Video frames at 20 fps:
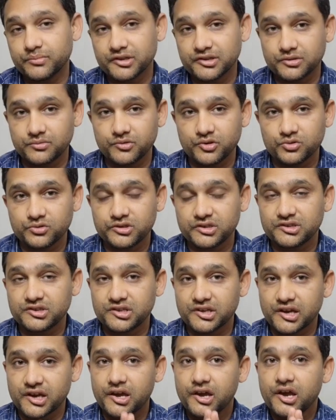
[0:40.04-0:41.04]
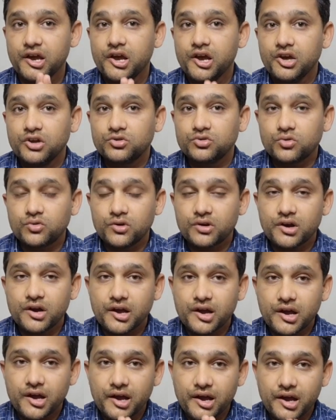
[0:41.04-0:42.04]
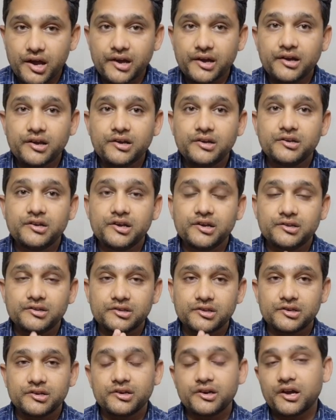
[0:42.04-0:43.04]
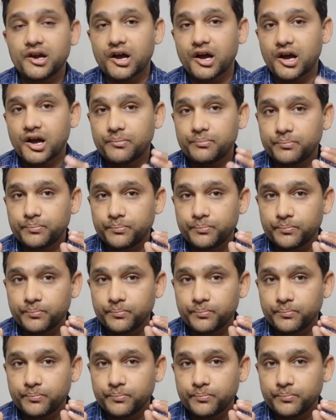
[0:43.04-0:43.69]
बंद भी हो सकती है तो एग के अंदर आप